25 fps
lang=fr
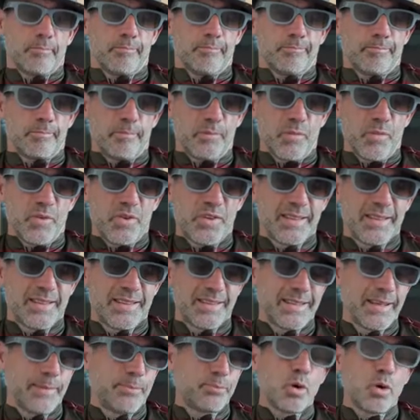C'est
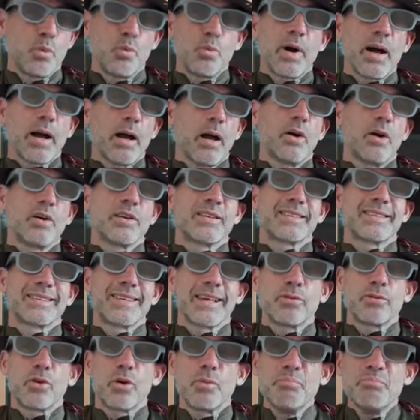pour moi un savant
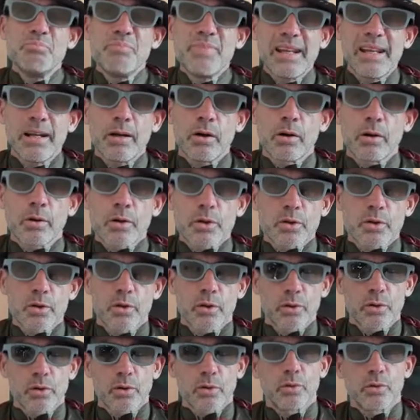mélange
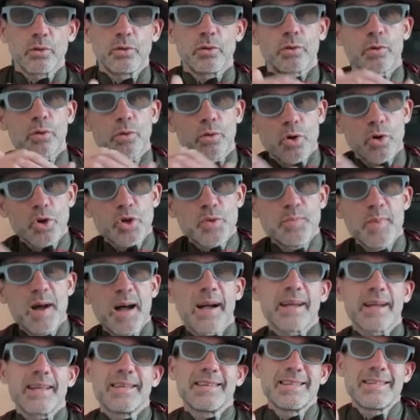entre cauchemar et
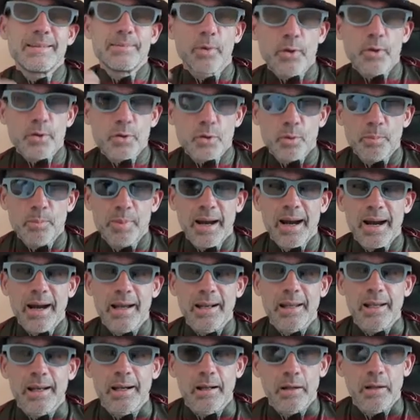dimension
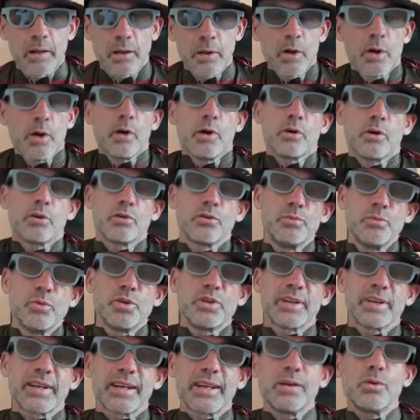parallèle. Vous me
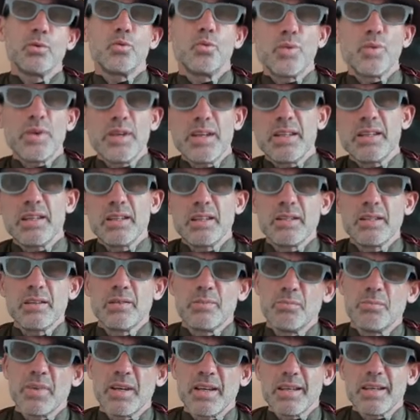direz, oui,
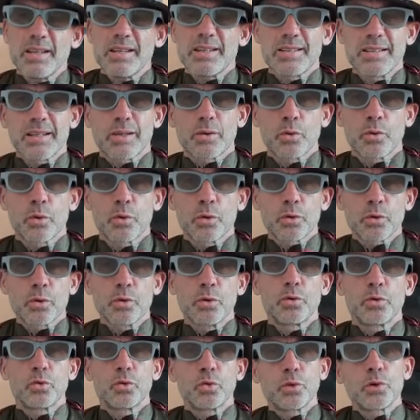mais c'est contre
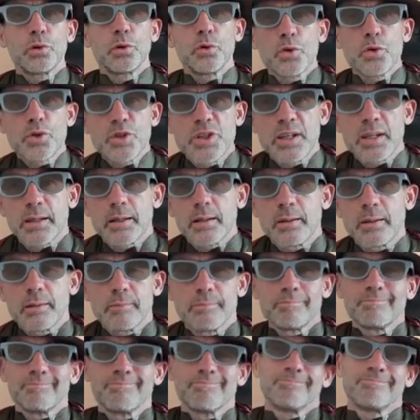toute logique.
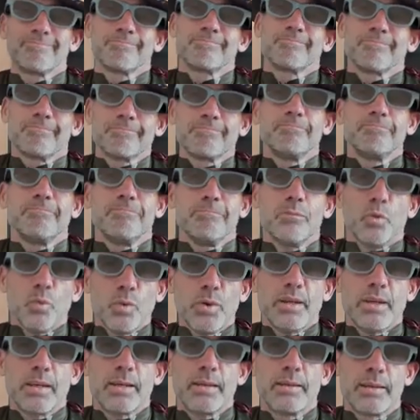Oui,
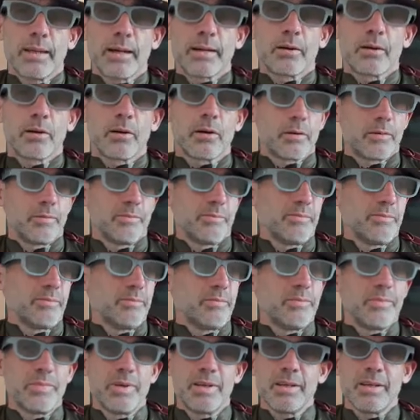d'accord,
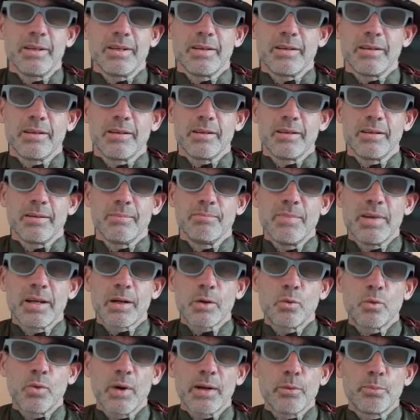mais, mais quoi
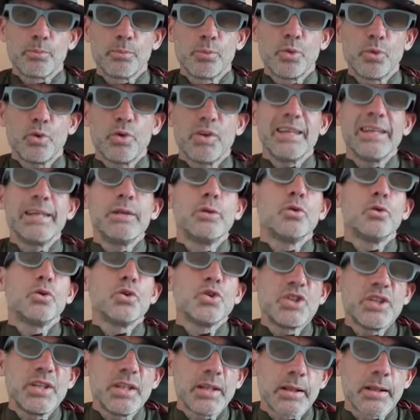de plus
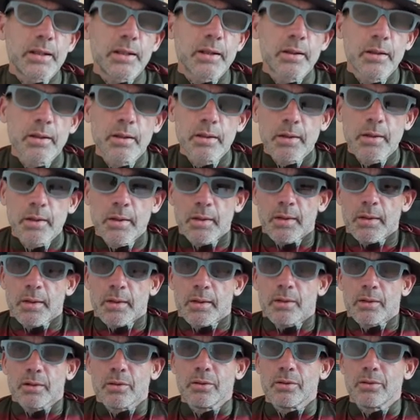illogique
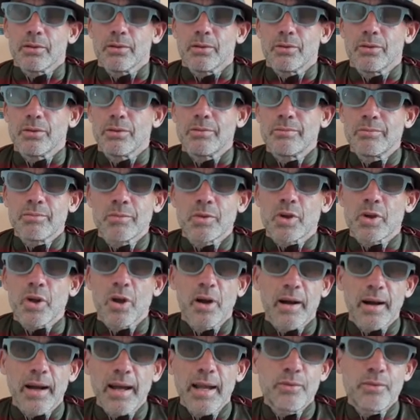euh, qu'un
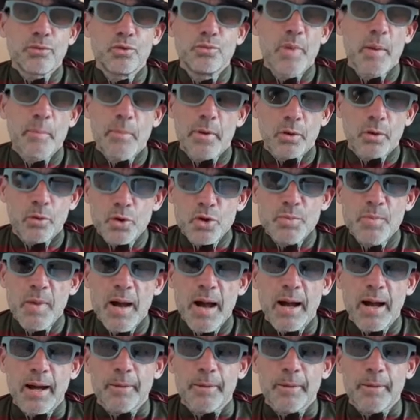rêve ou même un cauchemar